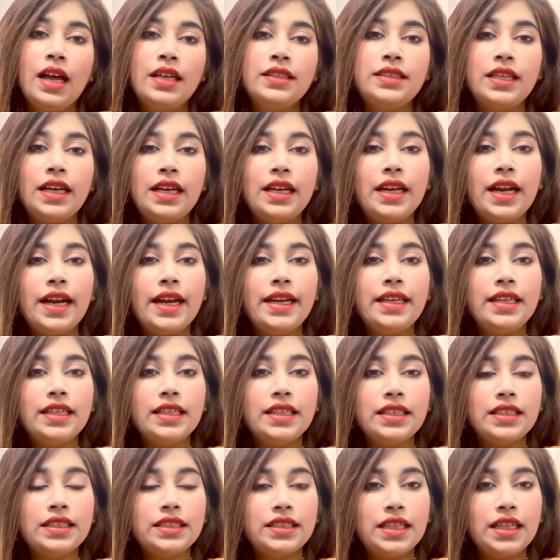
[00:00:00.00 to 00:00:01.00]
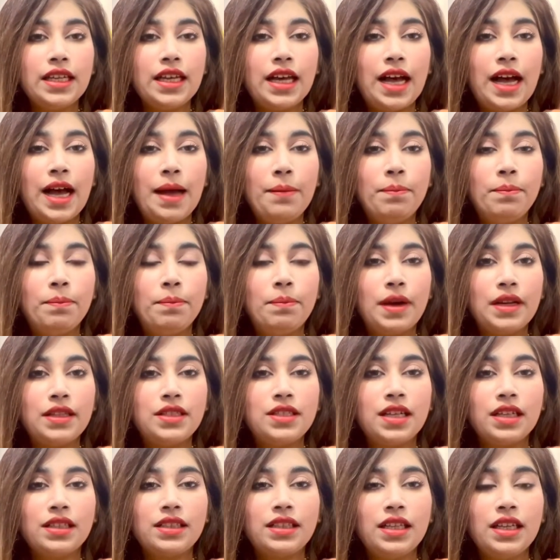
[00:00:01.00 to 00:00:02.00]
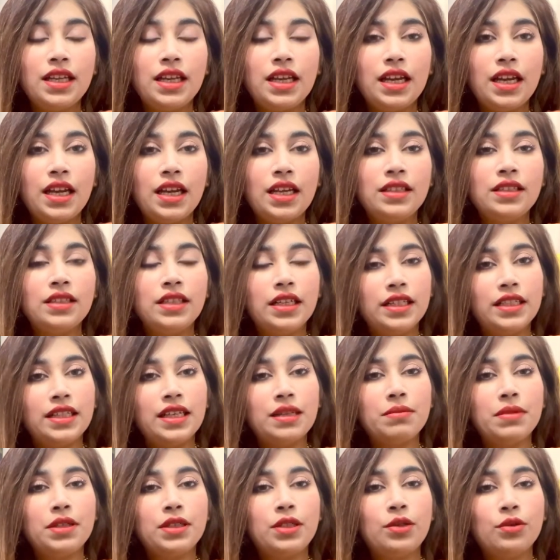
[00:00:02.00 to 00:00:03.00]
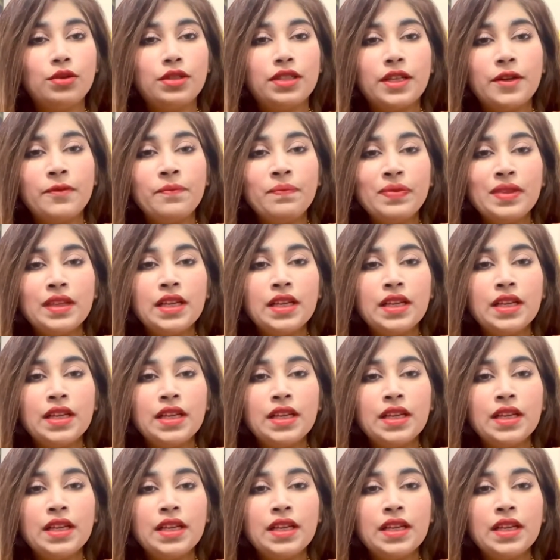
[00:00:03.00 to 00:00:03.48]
सनलाइट से आप बच सकते हैं दिल के मसलों से